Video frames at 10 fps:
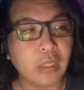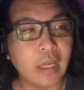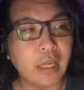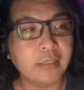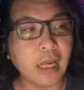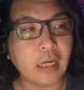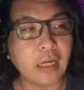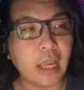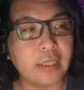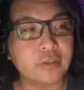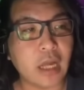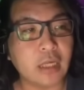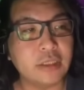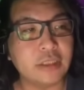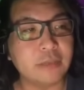えー、だから閲
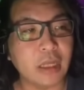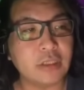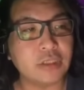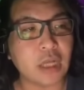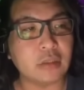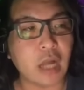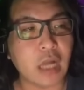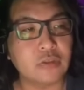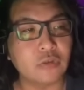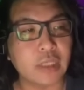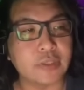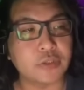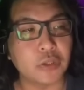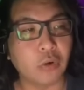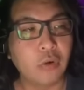覧1万近くあるので
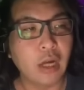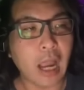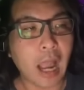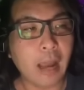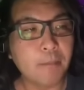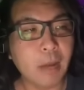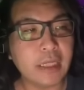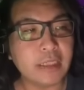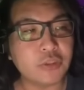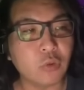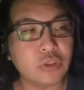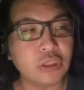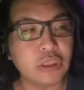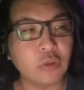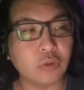すよ。あんまり調
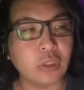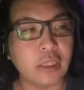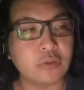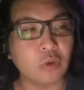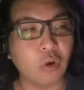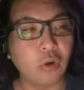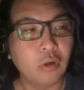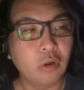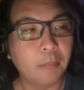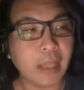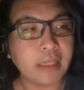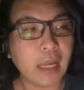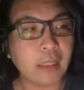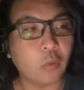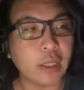子に乗ってると、ま
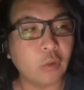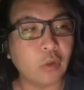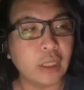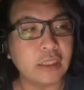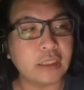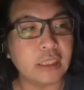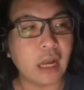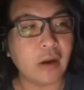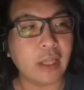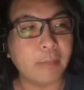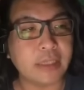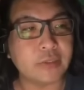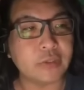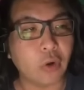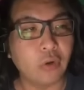たこれこれに嫌われま
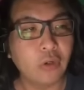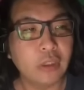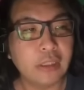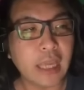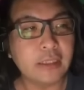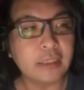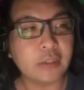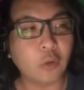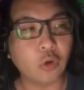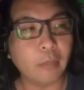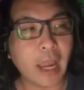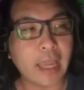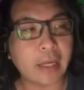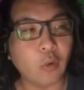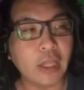すよ。現にこの
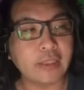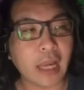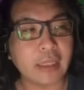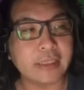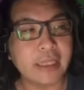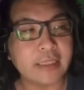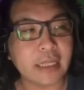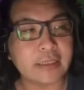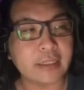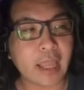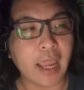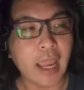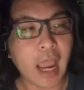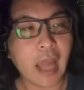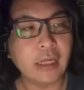前、コレタン切れさせて、
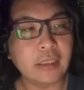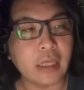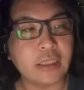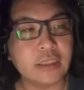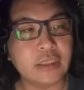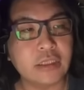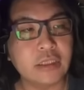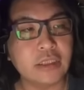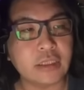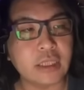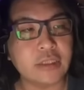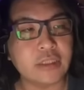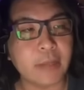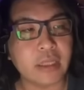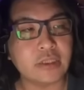あなた必死に謝罪
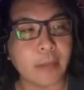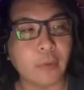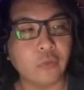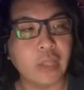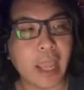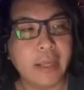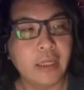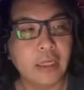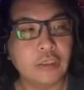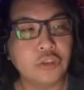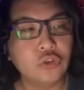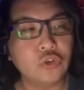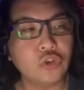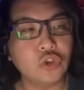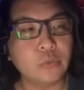してましたもんね。
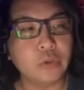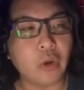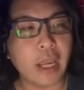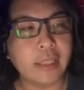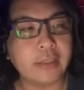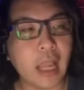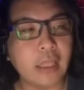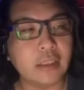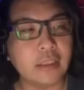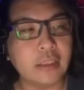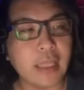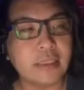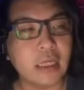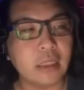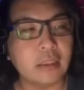YouTube のヘッダーにな
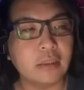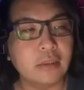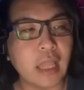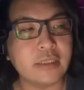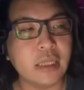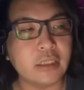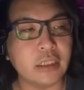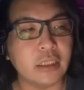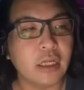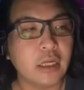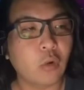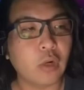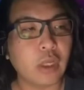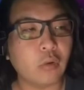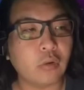ぜ、なぜに
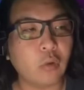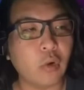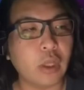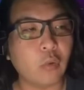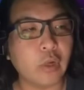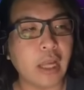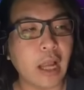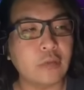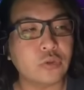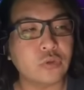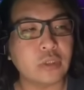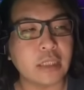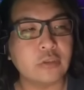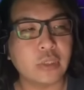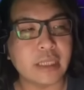これ、これこれが映っ
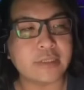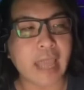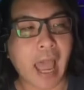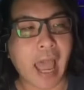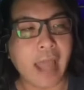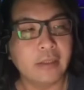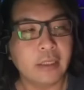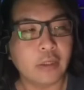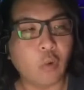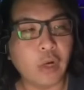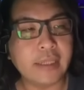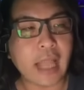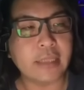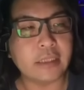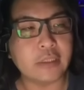てるのですか
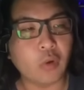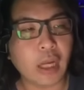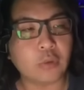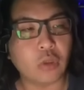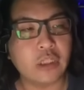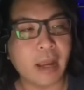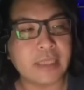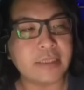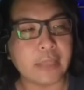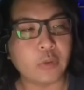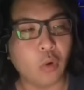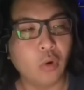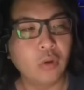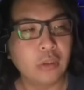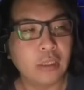コレタンに許可取りました
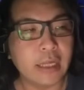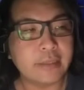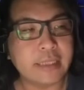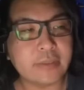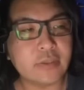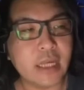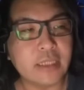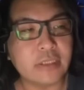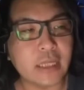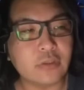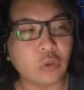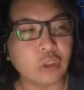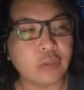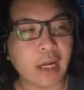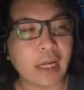の絶縁してる
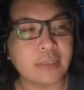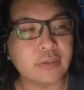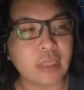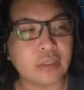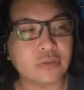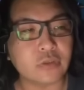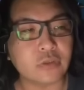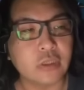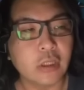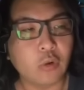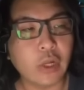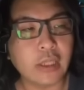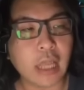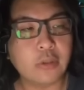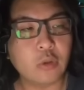時は数々ず、
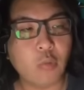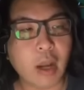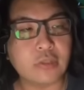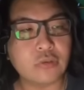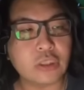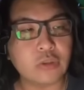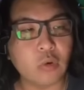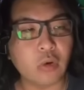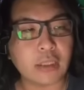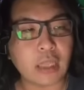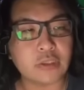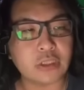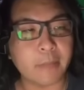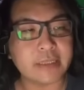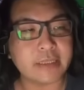コレタンの悪口動画出
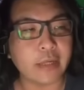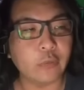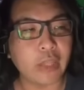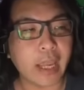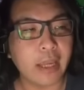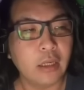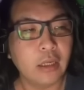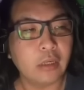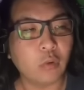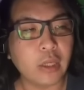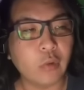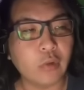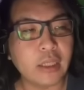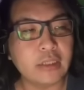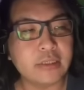してましたよね。これ
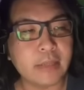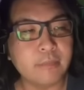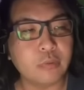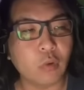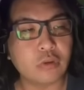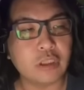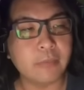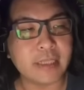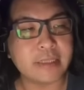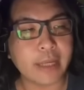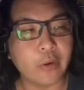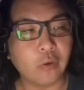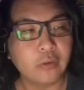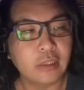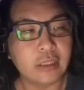これに全部送りました
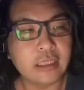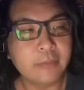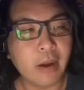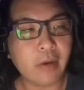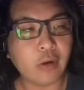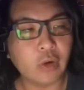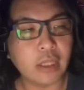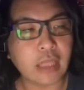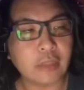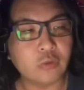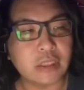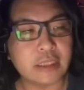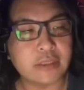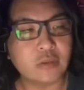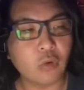よ。今はコレタンの
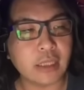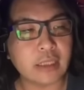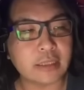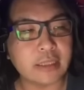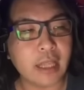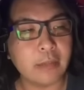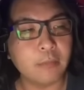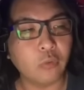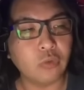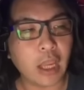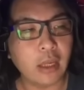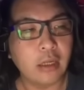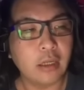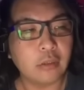ディス動画出せないもんね。